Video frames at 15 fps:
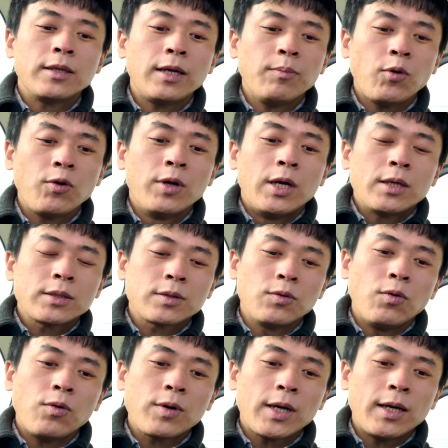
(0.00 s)
でも
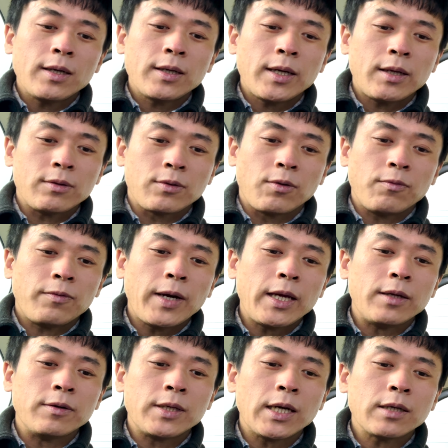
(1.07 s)
そう考えると
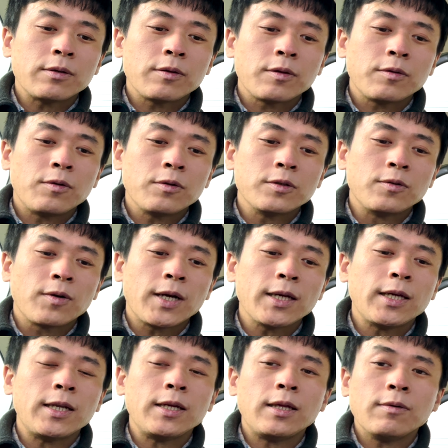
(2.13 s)
ファイル116の
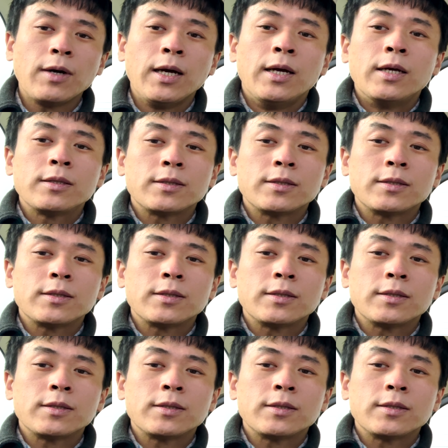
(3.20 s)
限りでは